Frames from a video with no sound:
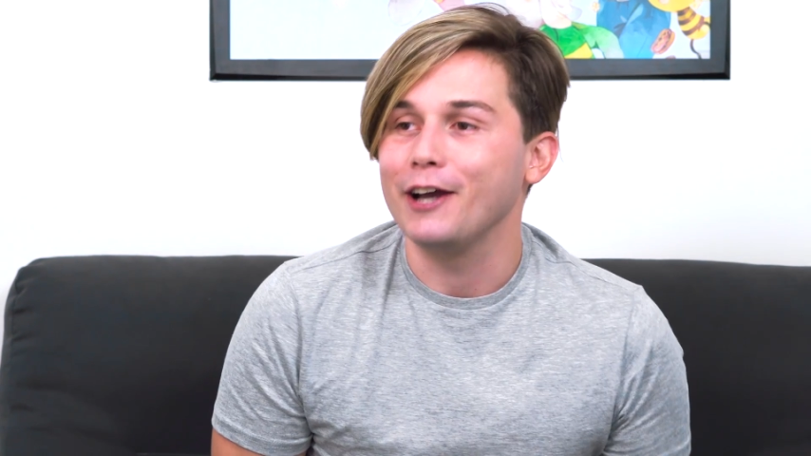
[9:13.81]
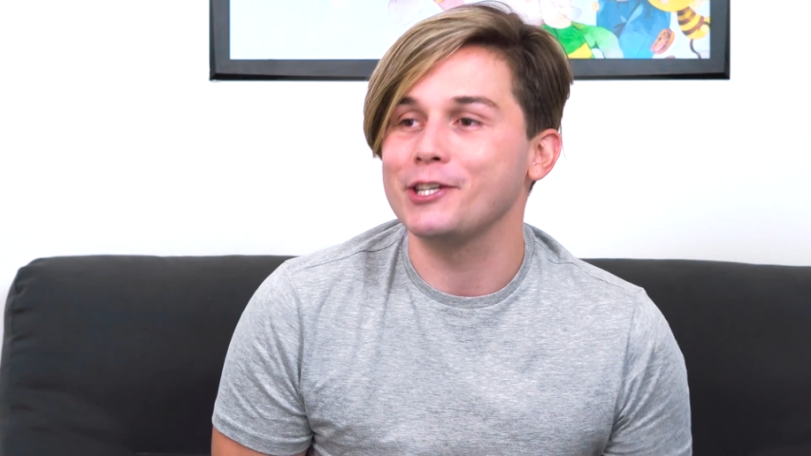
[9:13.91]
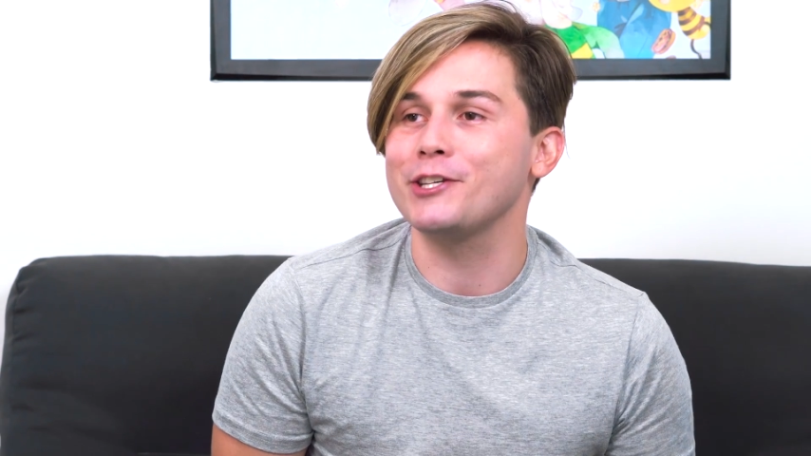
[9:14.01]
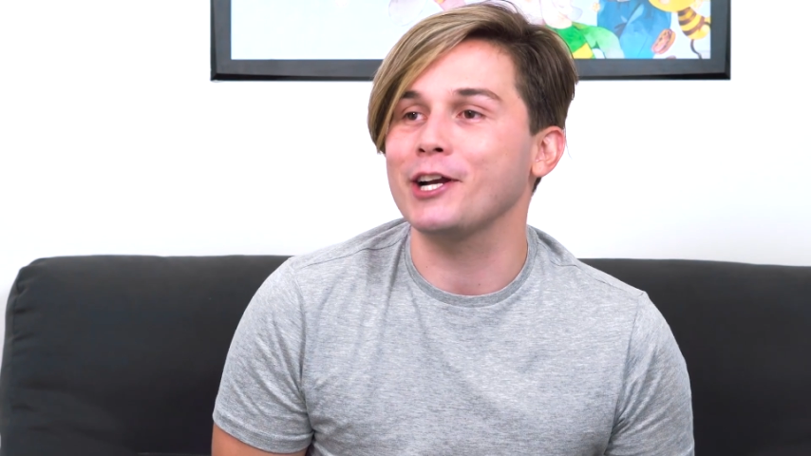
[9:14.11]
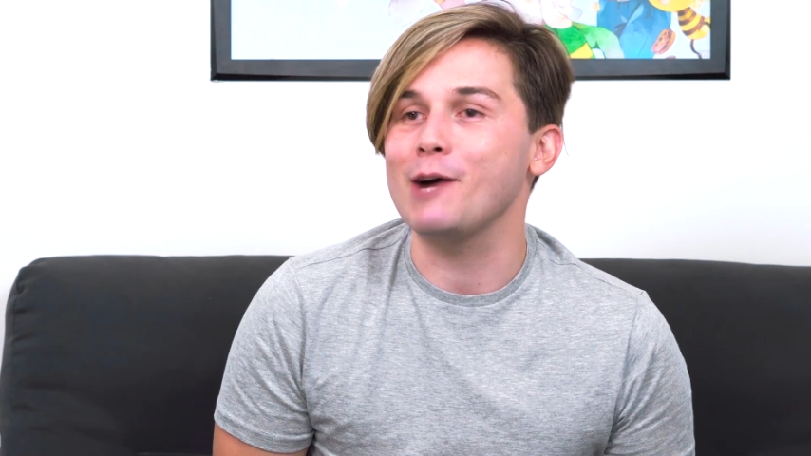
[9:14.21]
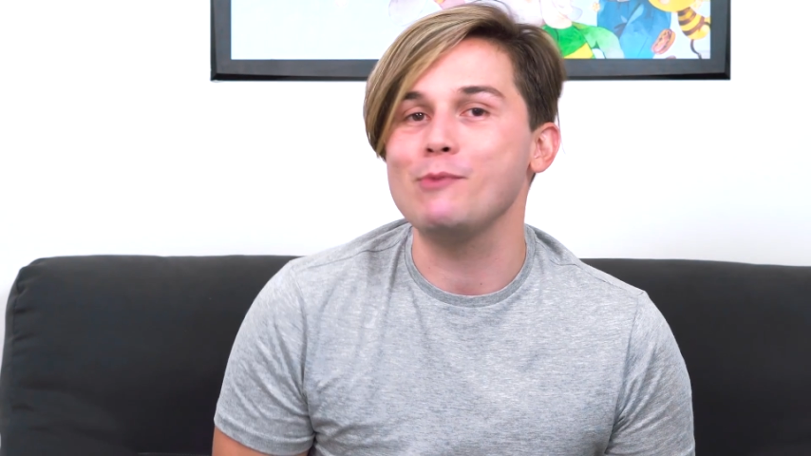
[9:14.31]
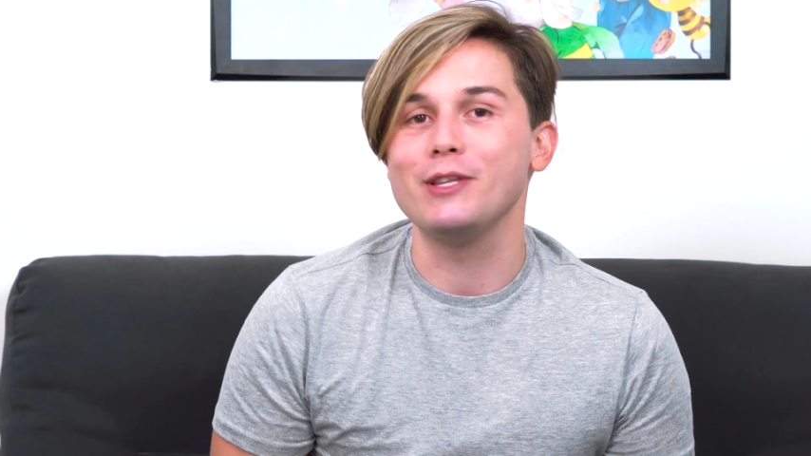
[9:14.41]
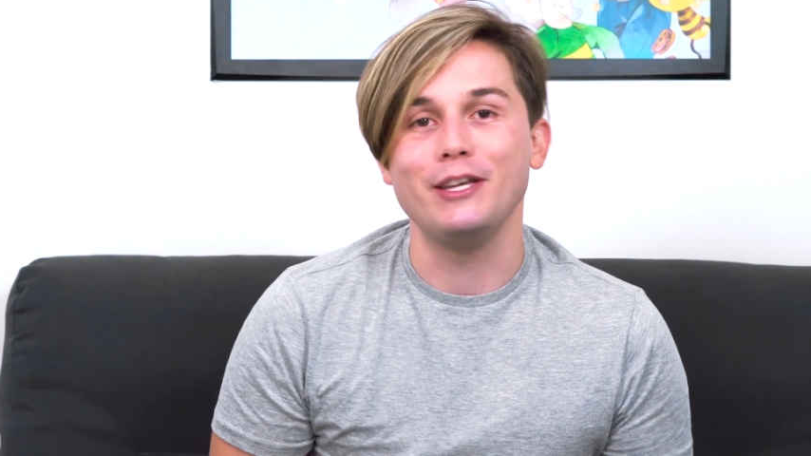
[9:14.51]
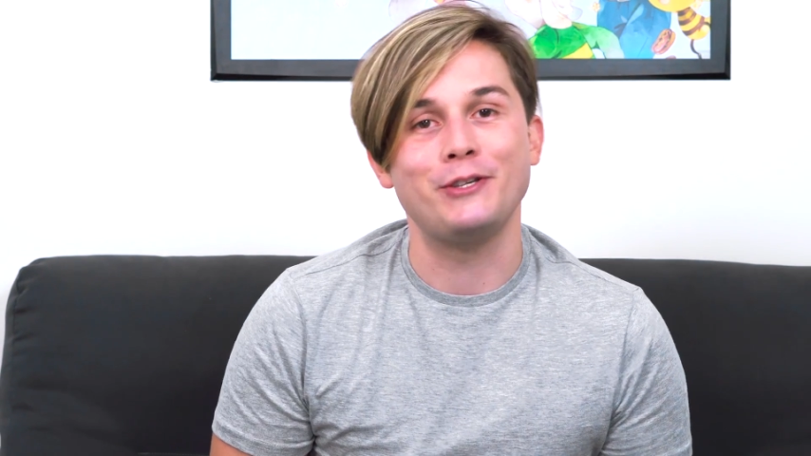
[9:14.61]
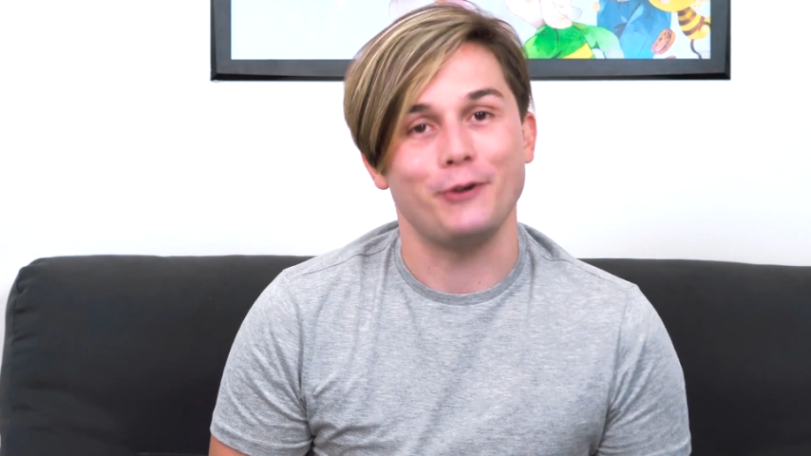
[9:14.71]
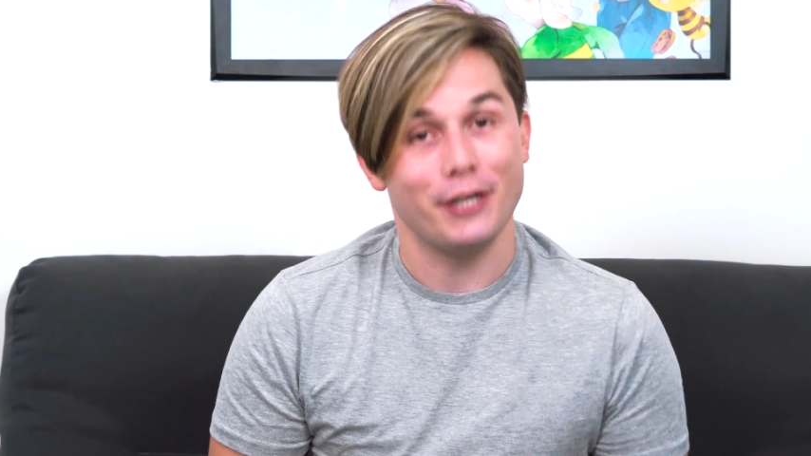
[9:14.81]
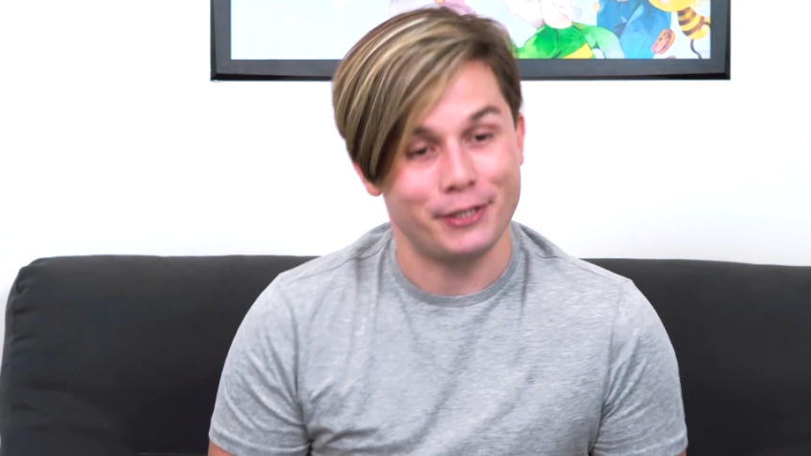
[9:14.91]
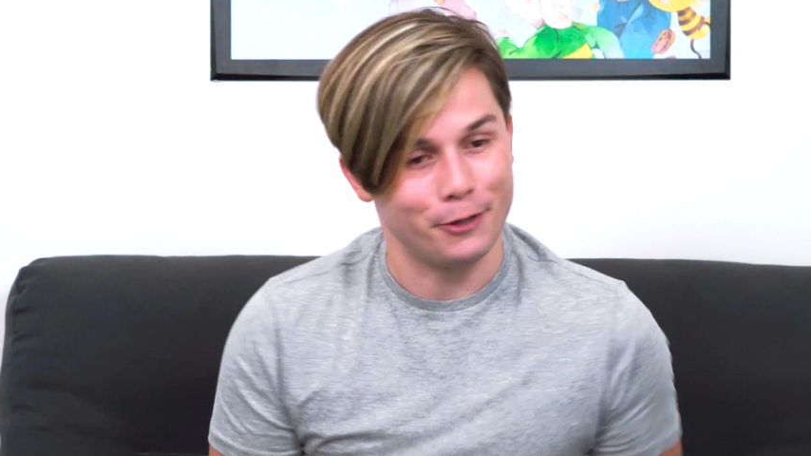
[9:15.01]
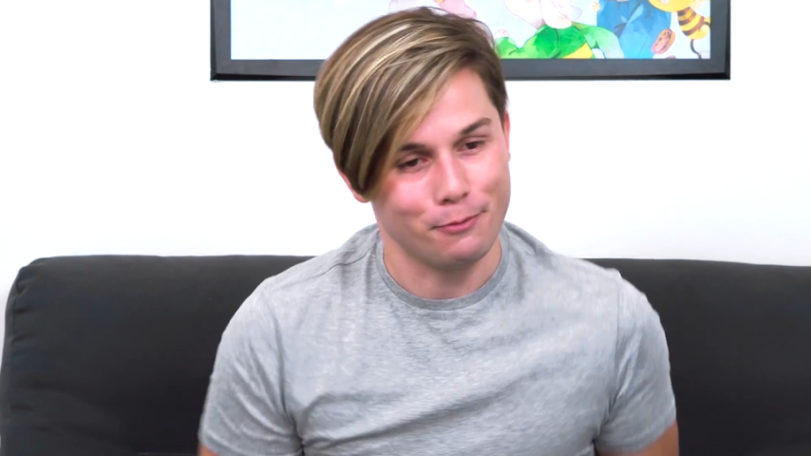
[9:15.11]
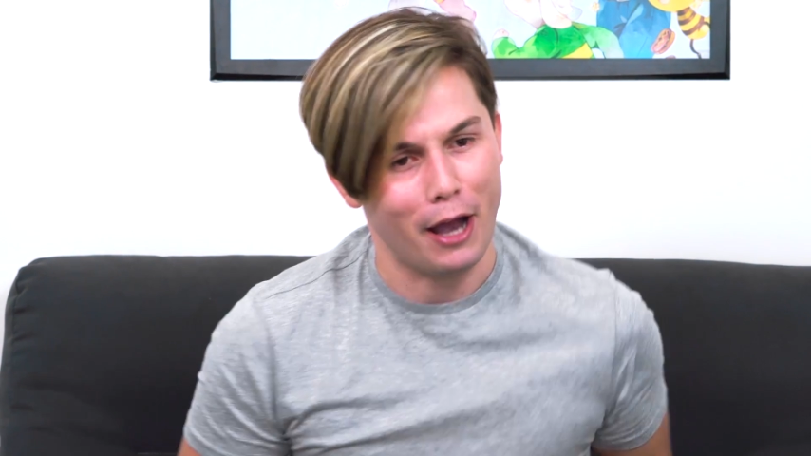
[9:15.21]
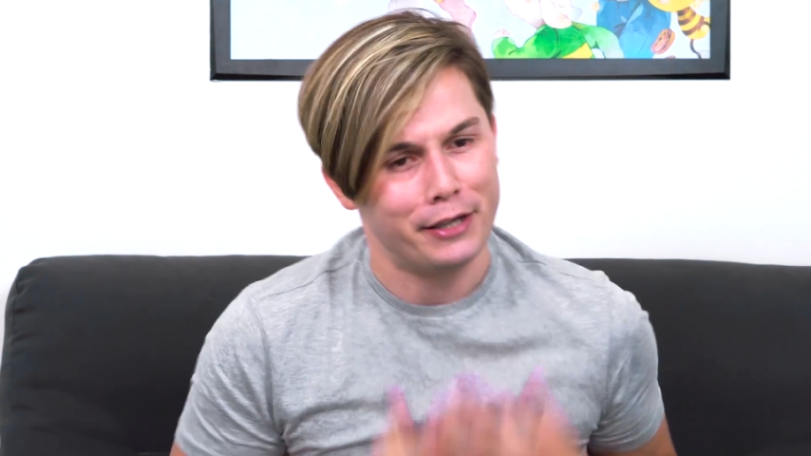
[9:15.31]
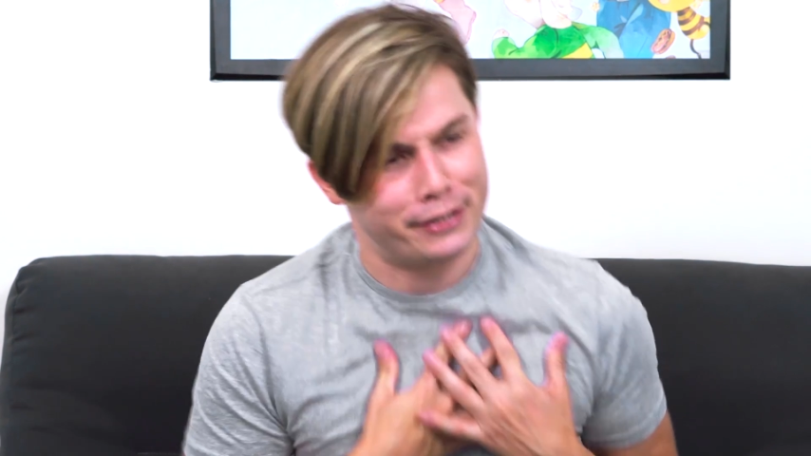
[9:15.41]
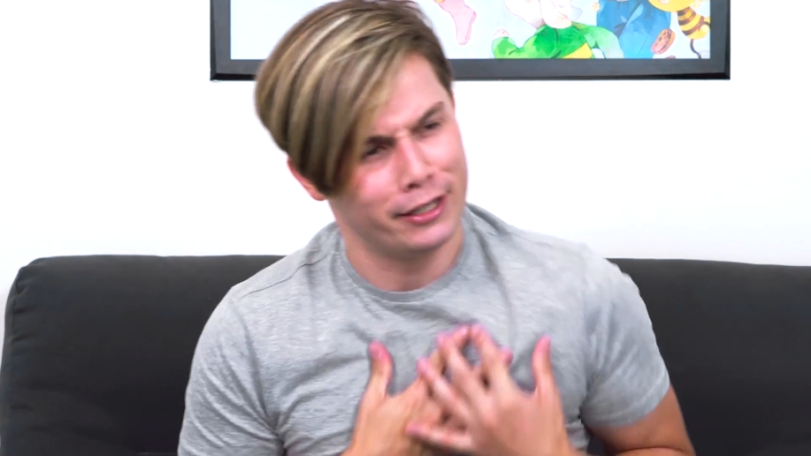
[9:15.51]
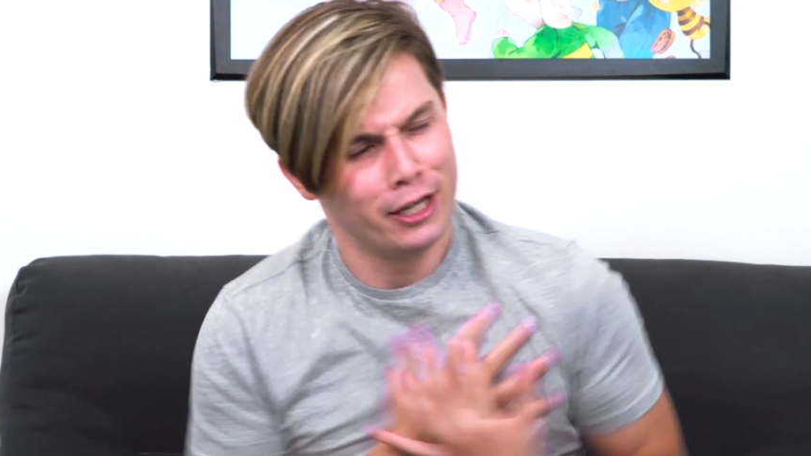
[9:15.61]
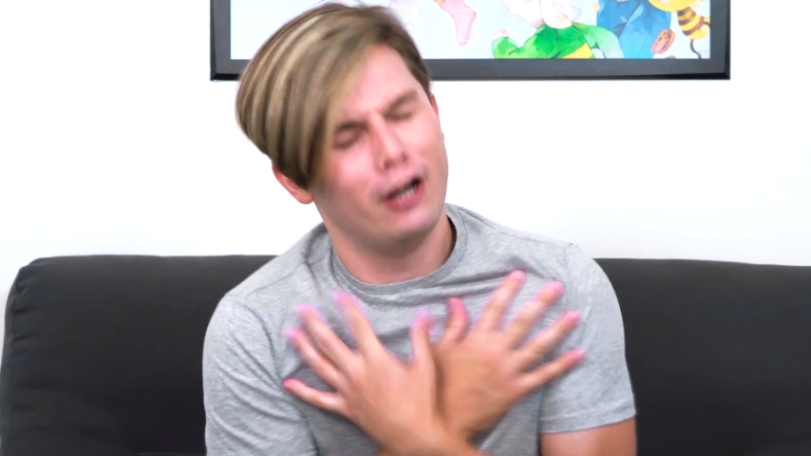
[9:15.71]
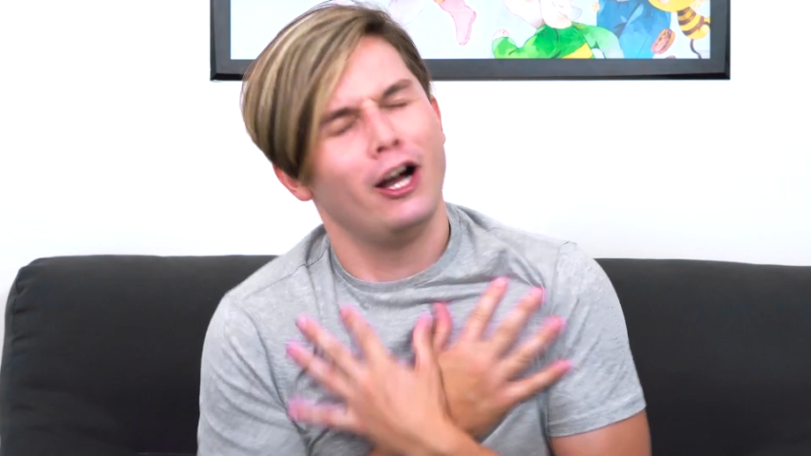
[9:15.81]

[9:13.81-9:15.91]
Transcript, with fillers: a gente acaba nem se conhecendo mais.